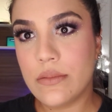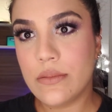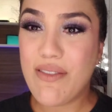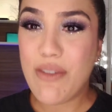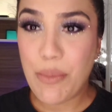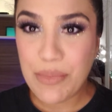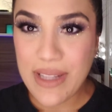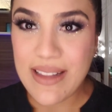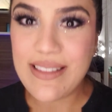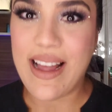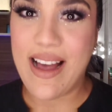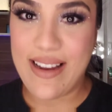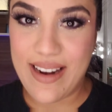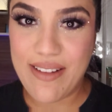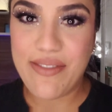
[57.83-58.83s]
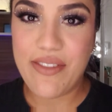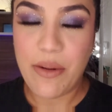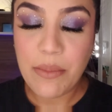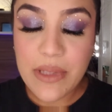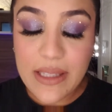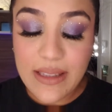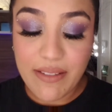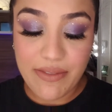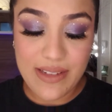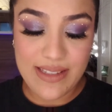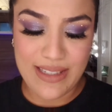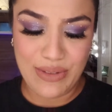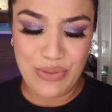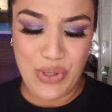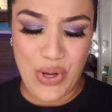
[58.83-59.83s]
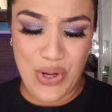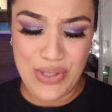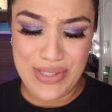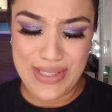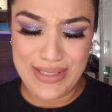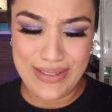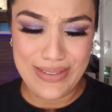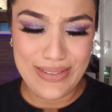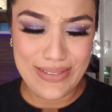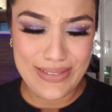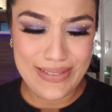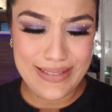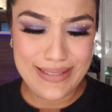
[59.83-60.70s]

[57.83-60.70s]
Vamos tentar, né? Vamos tentar fazer o nosso.